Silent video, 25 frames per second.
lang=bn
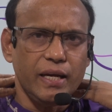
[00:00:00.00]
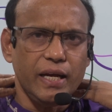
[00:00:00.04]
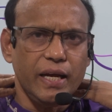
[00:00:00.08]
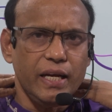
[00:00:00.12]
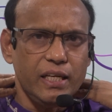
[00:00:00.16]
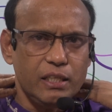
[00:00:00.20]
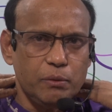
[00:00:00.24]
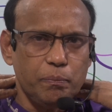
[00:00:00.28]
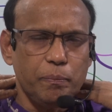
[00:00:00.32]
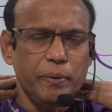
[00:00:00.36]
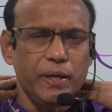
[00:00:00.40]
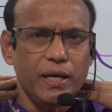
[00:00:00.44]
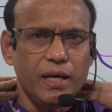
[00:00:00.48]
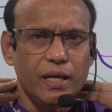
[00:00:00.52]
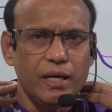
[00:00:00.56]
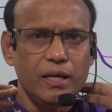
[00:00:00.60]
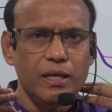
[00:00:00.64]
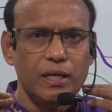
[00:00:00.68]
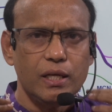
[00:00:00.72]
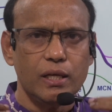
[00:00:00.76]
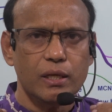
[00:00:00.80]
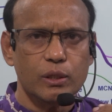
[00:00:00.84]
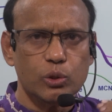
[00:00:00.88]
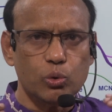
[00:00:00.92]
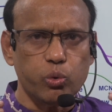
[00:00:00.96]
এইট পিয়ার
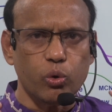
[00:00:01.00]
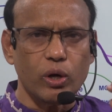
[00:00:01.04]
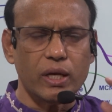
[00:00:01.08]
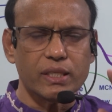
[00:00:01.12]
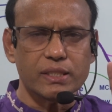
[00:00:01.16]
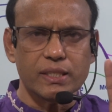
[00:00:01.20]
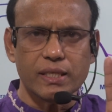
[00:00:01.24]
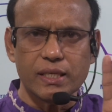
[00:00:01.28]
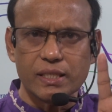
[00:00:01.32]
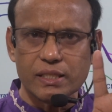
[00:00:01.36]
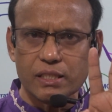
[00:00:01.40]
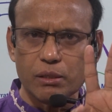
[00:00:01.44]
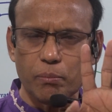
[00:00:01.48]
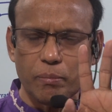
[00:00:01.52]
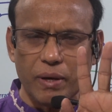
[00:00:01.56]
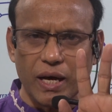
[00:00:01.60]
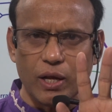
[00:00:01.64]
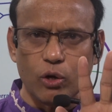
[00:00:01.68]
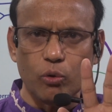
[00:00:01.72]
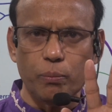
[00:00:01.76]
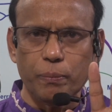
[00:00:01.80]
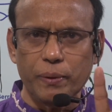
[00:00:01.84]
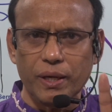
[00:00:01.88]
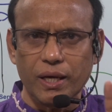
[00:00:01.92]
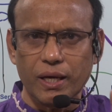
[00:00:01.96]
থোরাসিক আছে
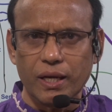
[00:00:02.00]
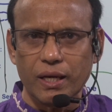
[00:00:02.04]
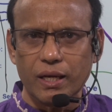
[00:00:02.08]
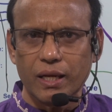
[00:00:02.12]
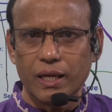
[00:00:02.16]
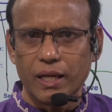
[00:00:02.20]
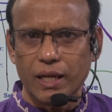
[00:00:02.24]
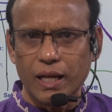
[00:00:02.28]
বারো পিয়ার